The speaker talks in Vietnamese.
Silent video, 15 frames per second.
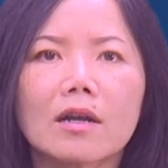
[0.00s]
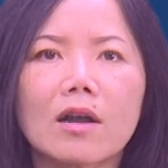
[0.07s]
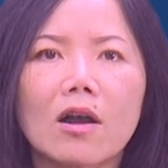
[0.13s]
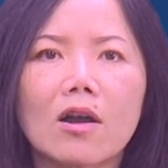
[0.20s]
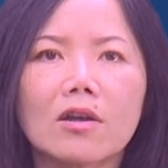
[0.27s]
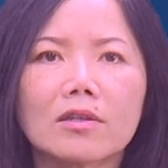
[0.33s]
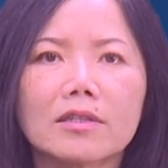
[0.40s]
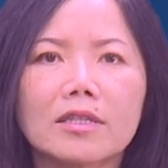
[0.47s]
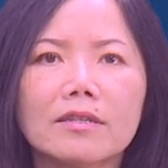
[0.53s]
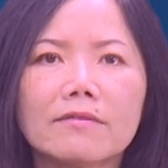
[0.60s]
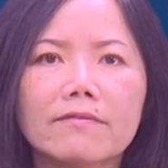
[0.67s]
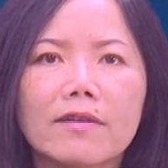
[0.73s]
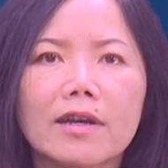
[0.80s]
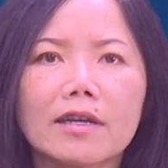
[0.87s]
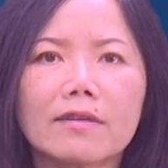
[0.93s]
còn chư
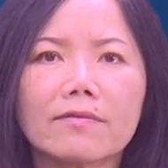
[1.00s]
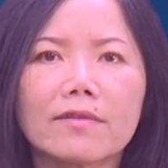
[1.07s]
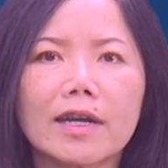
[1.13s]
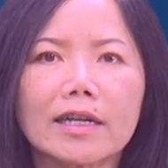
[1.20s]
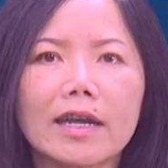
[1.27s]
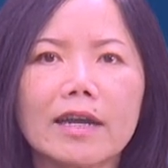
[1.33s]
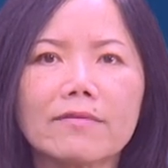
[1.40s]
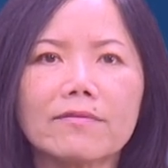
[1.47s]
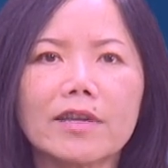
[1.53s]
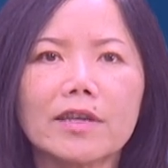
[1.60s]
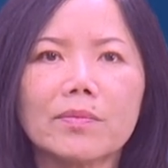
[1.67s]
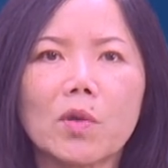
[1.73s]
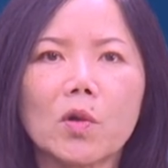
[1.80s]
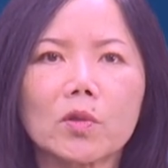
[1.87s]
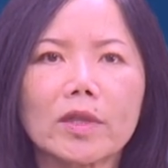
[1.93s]
Phật và các vị
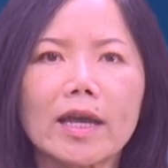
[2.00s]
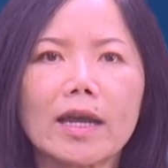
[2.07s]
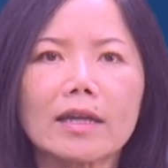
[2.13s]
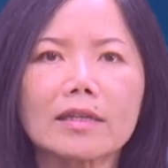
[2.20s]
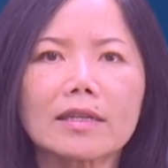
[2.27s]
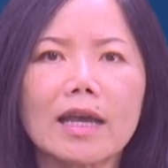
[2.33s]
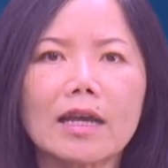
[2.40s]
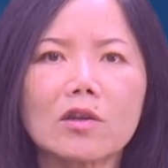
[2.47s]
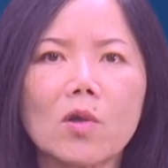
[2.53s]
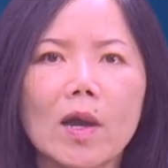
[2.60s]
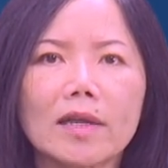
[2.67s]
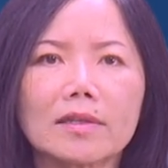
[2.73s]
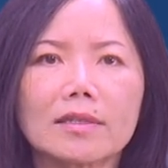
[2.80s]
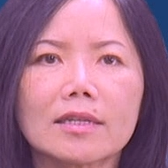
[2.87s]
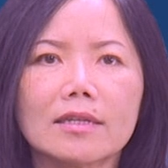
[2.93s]
Bồ Tát đã
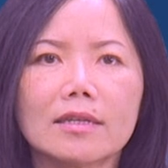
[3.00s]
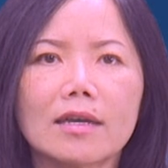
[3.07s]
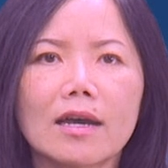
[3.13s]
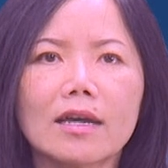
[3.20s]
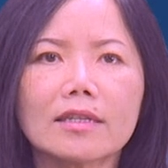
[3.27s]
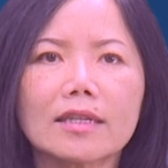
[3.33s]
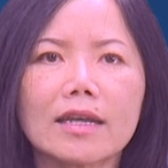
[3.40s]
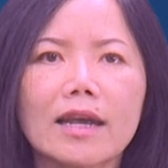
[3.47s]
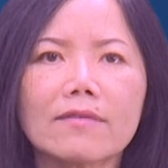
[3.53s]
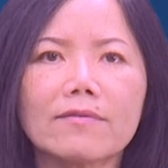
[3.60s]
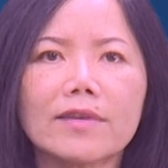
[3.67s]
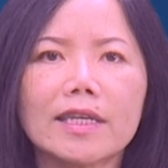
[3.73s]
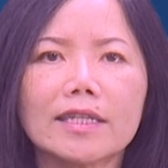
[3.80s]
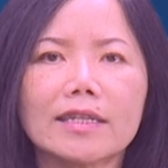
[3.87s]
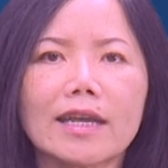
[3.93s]
đoạn trừ hết các
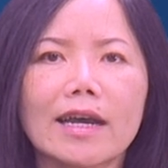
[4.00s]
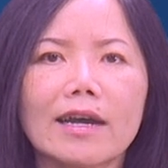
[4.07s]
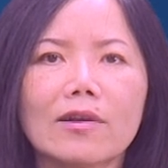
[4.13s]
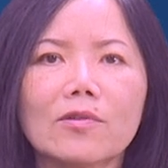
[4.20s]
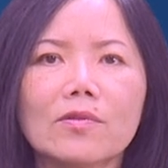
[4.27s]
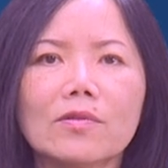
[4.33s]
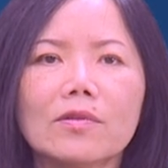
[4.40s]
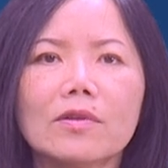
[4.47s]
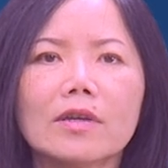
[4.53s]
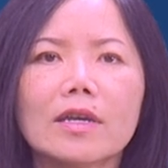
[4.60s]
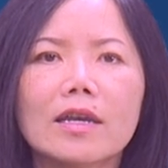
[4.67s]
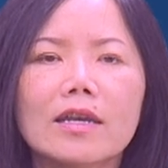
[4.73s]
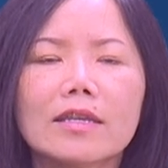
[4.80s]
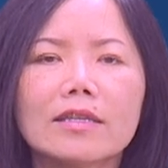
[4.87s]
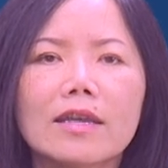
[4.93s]
phiền não.
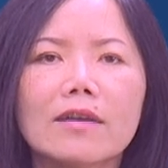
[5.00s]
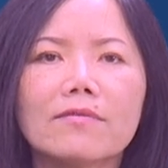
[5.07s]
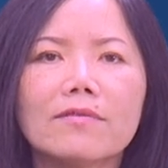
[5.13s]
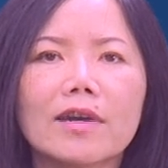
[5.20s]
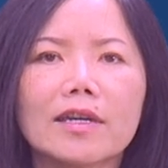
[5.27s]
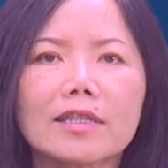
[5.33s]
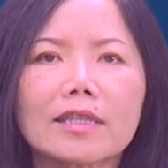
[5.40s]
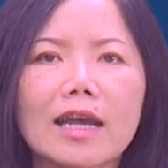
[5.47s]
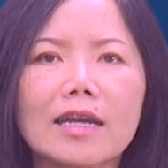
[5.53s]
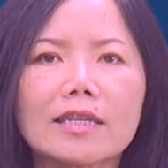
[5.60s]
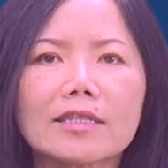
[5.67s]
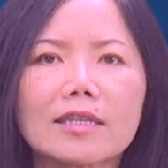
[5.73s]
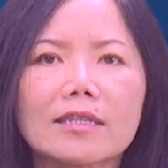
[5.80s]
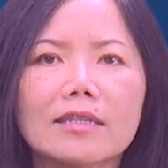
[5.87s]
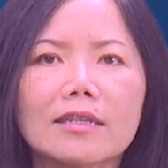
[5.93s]
Nhân vẫn tái
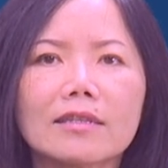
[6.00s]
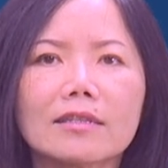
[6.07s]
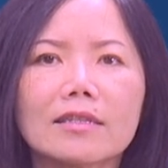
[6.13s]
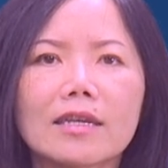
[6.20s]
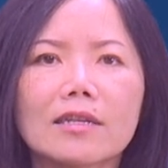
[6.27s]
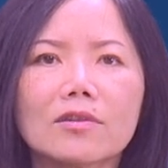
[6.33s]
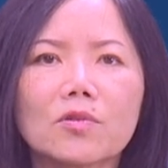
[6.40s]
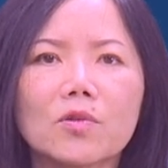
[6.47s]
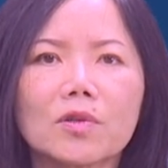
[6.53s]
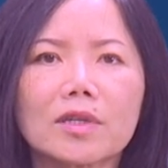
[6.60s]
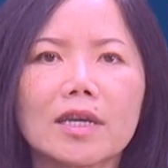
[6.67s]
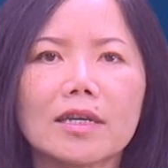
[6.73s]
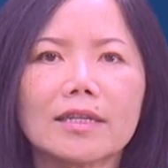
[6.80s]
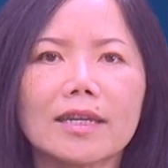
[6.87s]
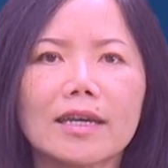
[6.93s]
sinh trên cuộc
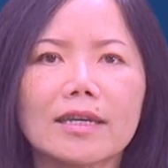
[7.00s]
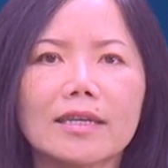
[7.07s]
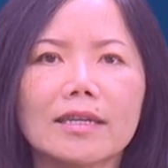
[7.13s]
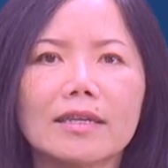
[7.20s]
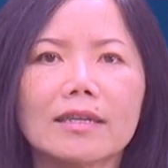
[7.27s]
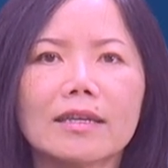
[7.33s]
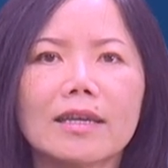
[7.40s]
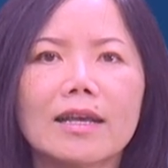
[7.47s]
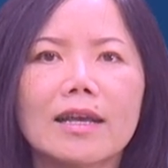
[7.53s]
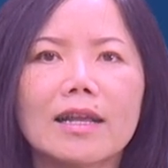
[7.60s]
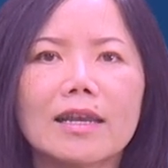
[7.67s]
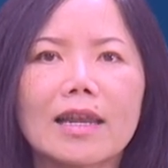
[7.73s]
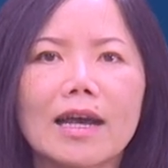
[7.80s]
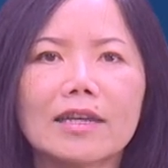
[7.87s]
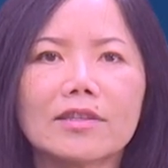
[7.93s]
đời này
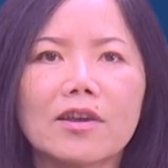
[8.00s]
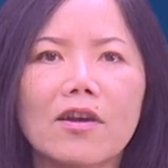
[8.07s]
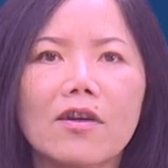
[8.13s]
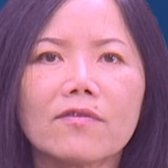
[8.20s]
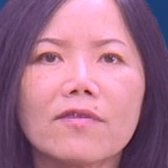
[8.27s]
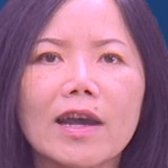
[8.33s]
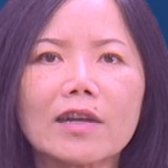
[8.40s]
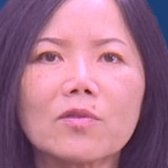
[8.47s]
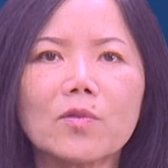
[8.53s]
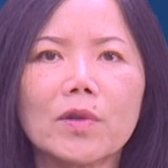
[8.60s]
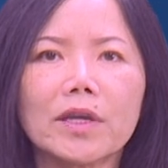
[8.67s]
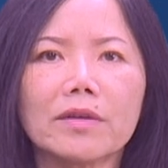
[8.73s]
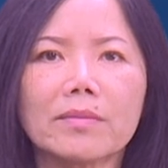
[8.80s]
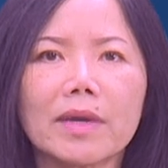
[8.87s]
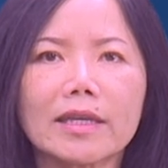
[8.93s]
là do phát
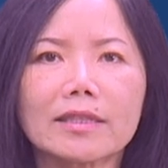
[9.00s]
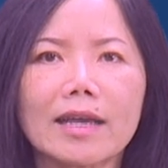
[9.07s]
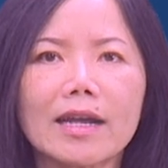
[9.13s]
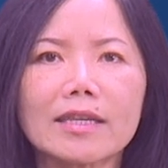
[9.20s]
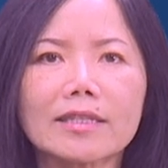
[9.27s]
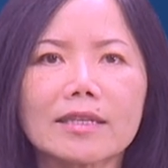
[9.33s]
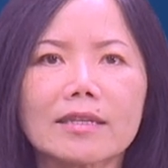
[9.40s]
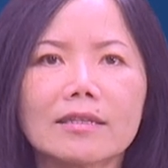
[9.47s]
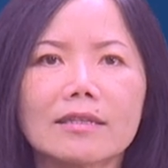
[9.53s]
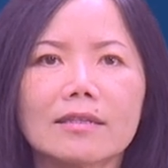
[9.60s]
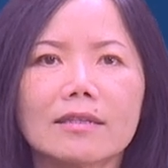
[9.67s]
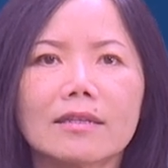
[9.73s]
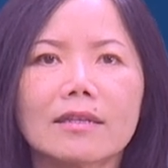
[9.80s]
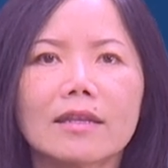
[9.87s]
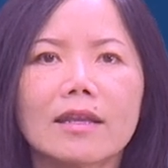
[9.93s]
nguyện mà tái sinh,
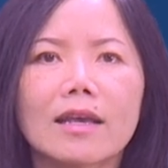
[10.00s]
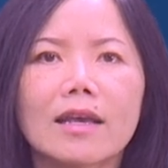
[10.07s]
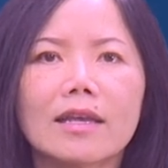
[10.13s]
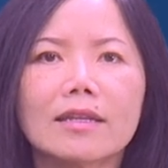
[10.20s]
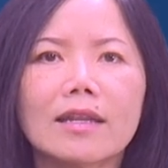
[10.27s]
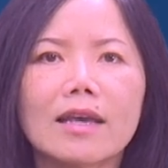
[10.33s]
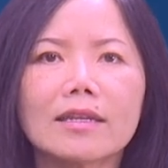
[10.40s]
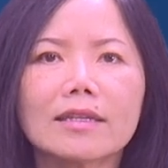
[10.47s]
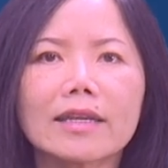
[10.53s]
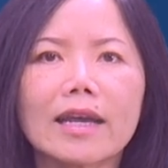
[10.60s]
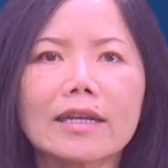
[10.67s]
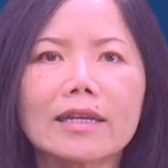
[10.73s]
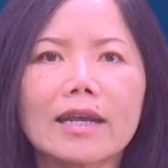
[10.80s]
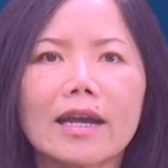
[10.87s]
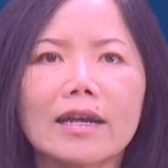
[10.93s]
nên
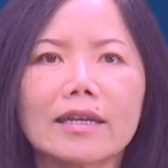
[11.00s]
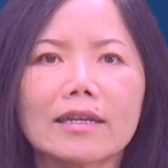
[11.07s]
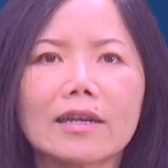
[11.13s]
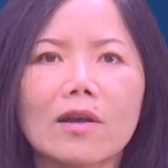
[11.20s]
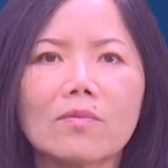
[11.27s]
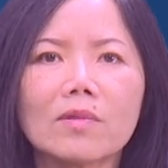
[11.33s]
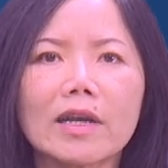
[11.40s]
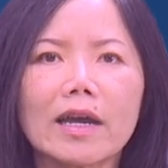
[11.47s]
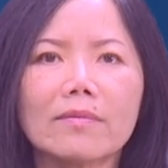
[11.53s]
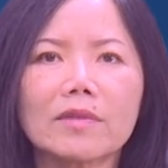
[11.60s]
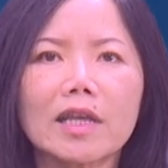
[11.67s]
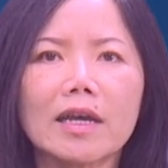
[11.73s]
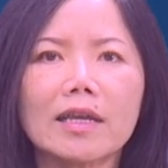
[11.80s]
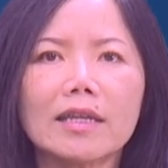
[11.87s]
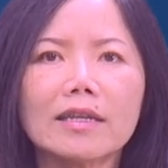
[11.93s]
các ngài không cảm
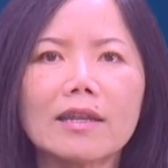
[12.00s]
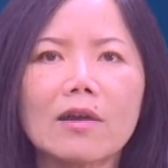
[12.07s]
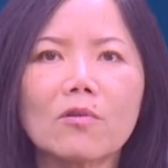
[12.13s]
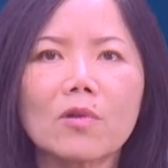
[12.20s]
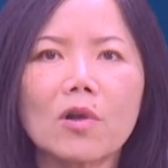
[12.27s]
thấy đau